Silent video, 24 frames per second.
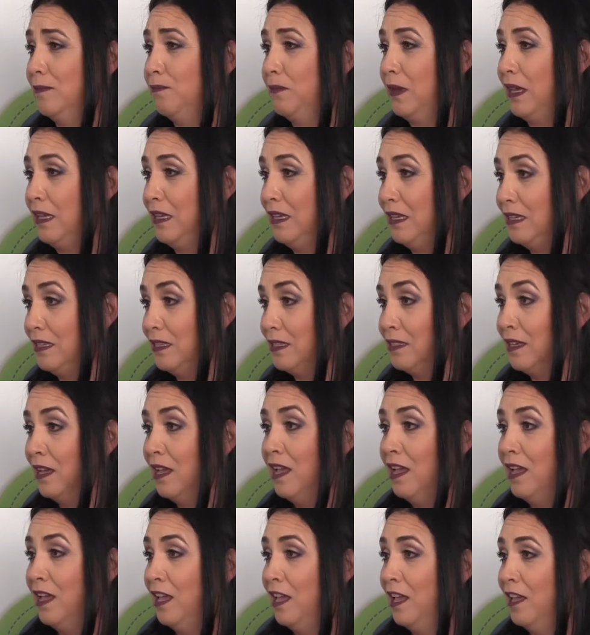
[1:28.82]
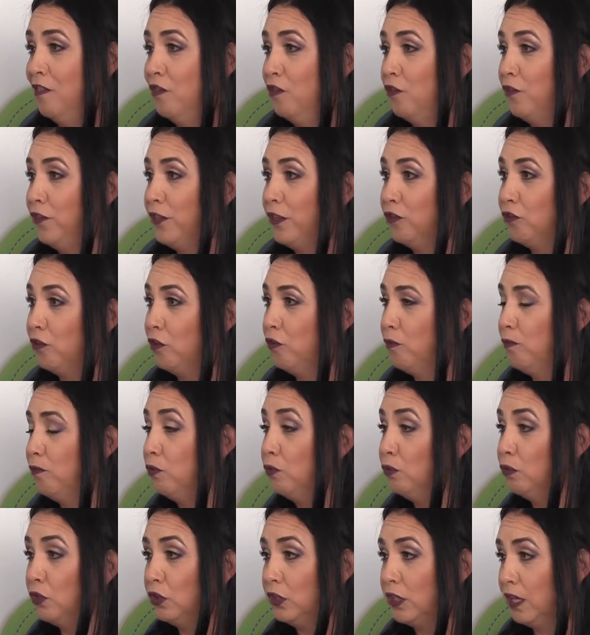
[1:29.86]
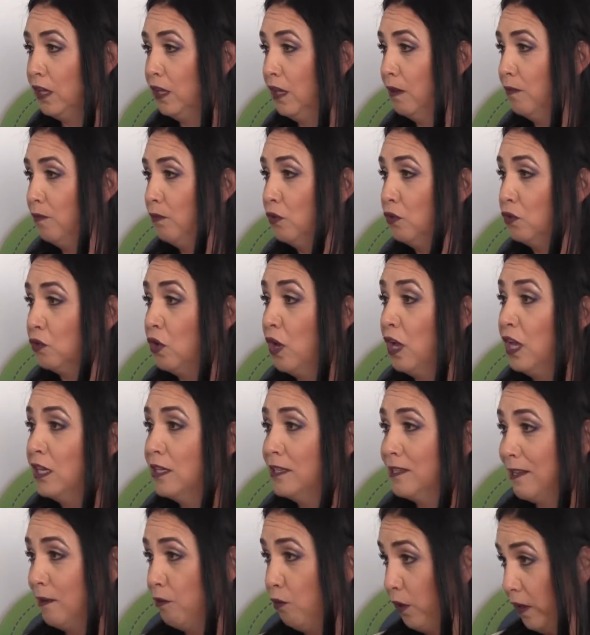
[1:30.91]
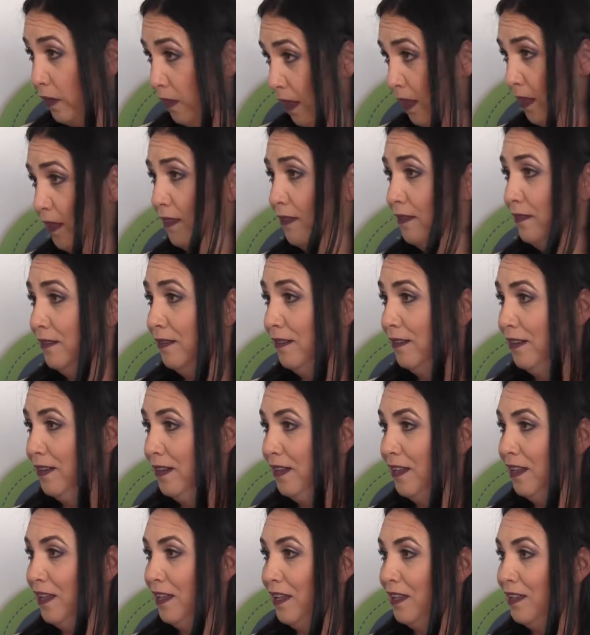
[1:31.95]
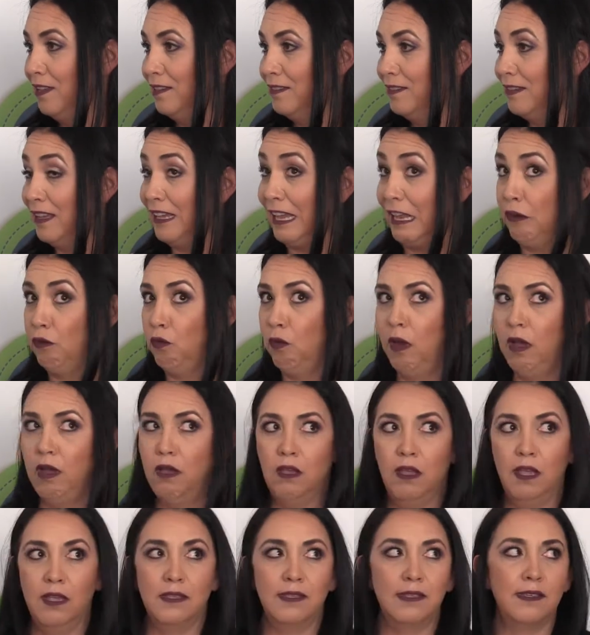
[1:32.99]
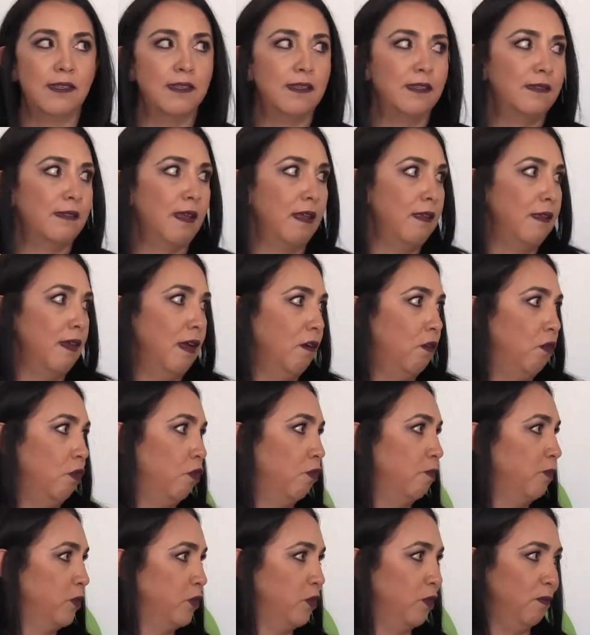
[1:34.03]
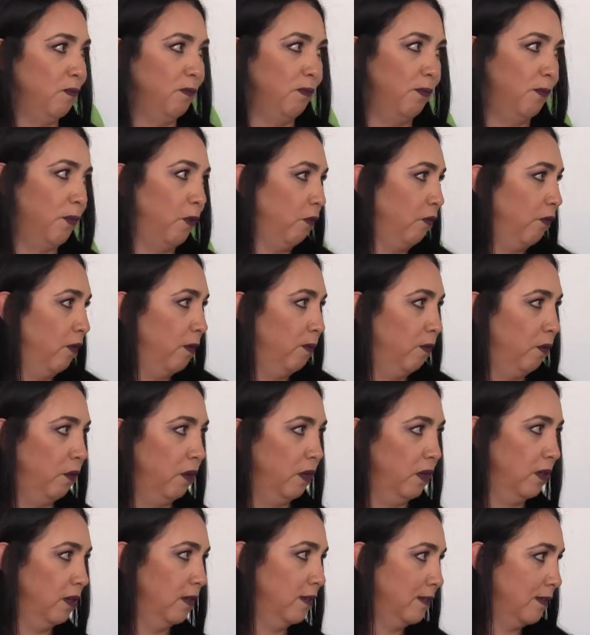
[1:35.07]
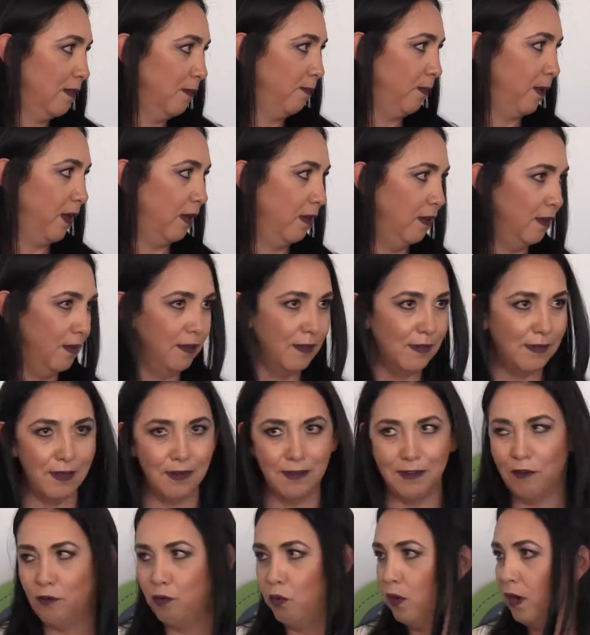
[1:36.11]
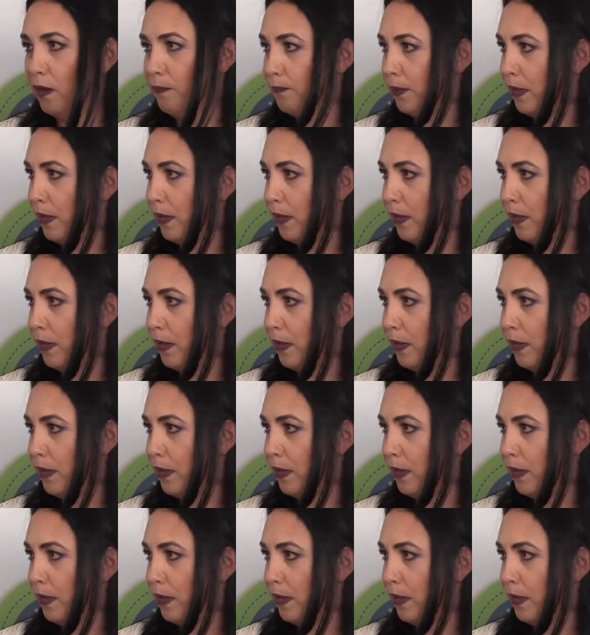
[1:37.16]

país, en donde todo mundo tengamos seguridad, este, que no exista ya corrupción, por favor, en este país, en ninguna